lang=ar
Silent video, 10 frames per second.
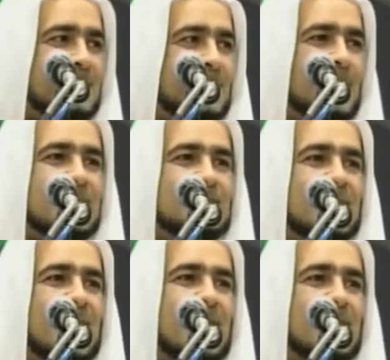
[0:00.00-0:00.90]

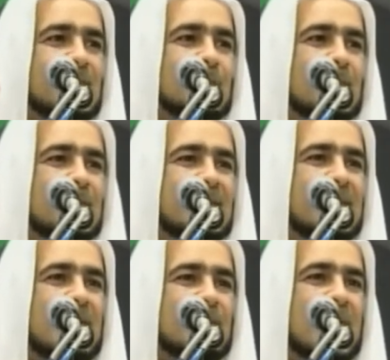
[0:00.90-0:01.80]
واجلالا
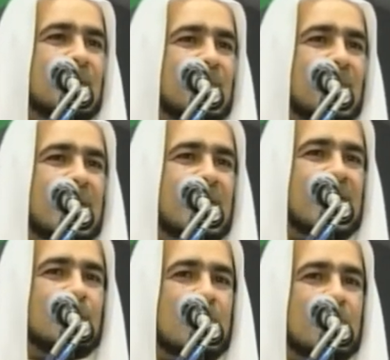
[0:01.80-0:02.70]
والى ما
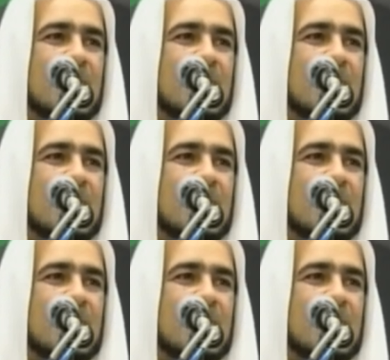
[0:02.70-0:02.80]
وضع وما